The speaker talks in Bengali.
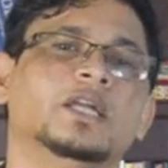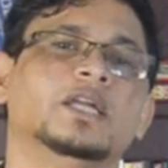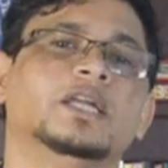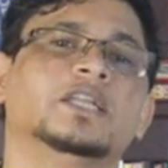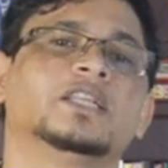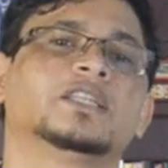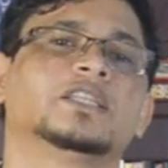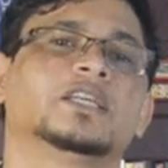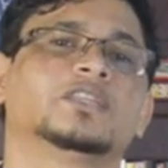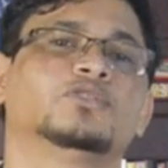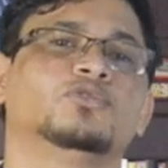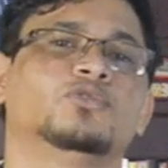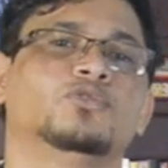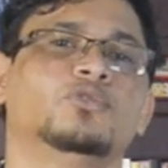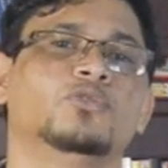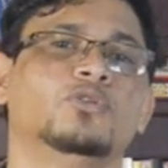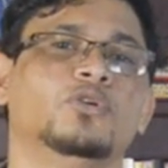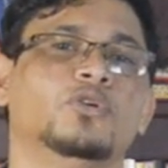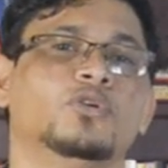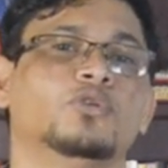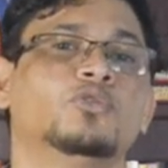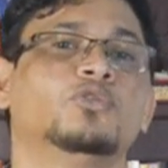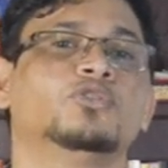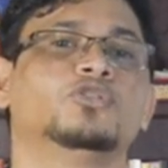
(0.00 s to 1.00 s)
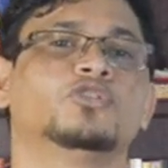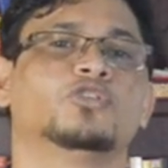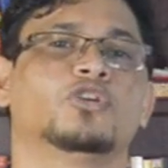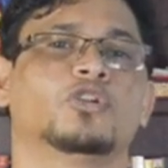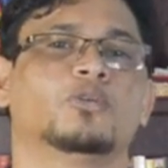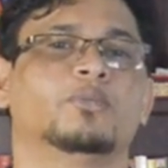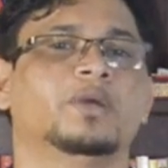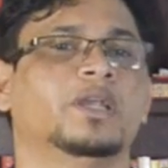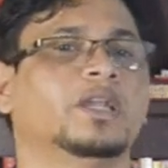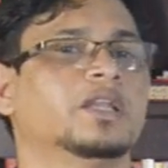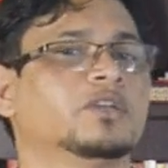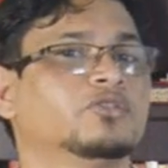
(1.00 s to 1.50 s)
এটা তার জন্য ক্ষতিকর
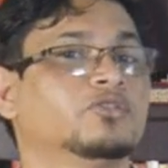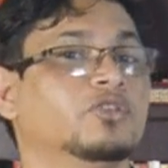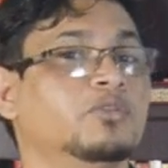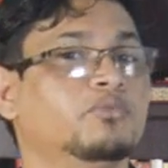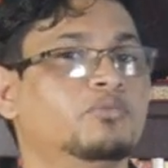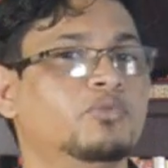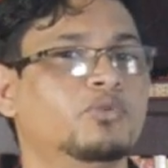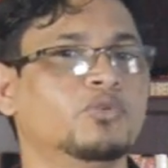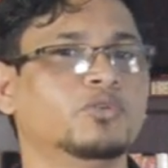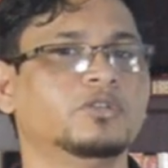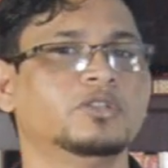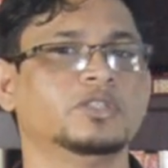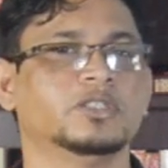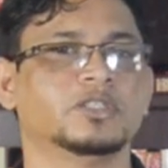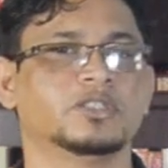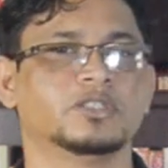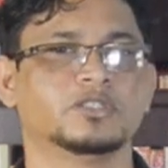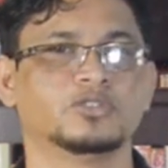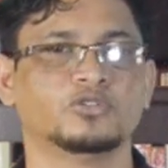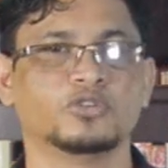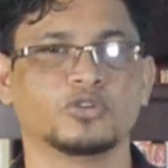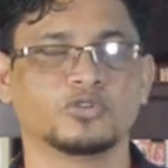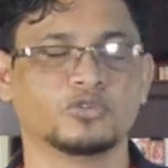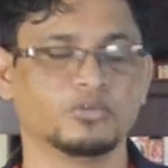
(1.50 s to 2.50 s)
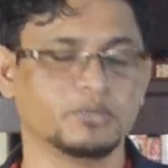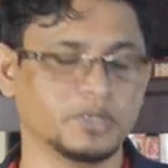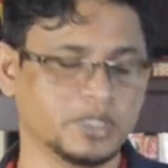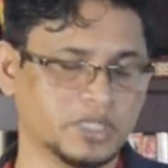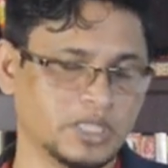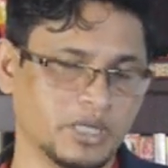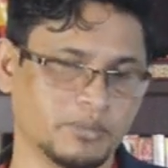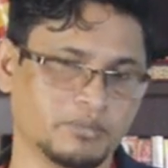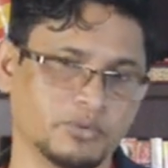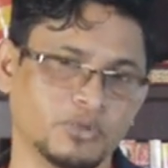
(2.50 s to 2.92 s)
হবে এটা আসলে ভুল জিনিস যত বেশি আপনি